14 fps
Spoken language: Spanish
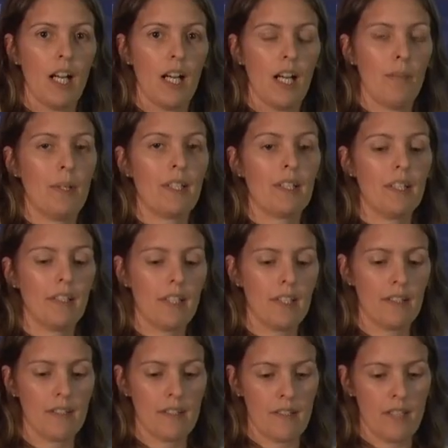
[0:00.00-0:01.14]
A partir
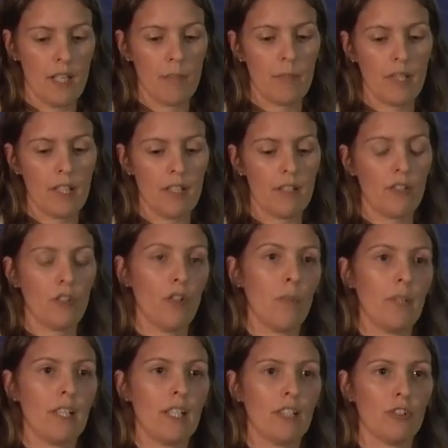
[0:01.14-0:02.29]
de diciembre de
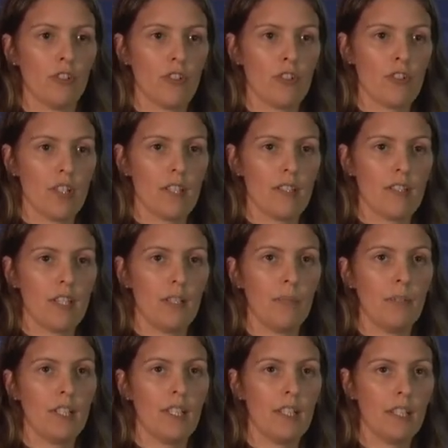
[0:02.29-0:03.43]
2014 se
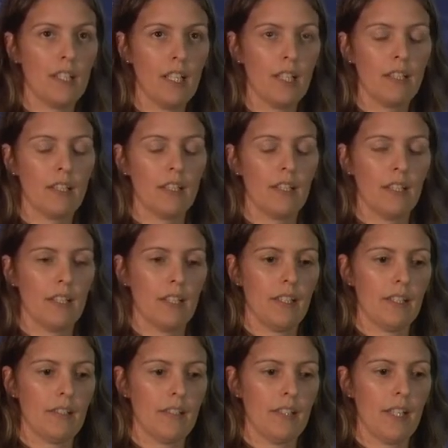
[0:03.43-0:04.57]
eliminarían
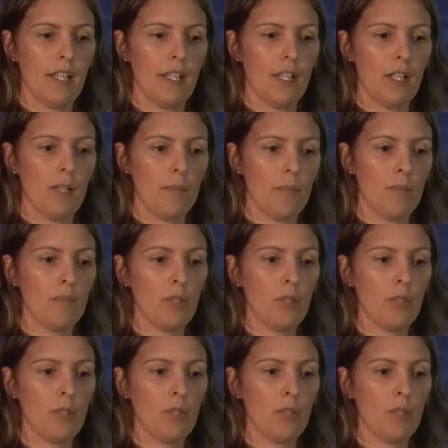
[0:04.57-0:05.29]
este,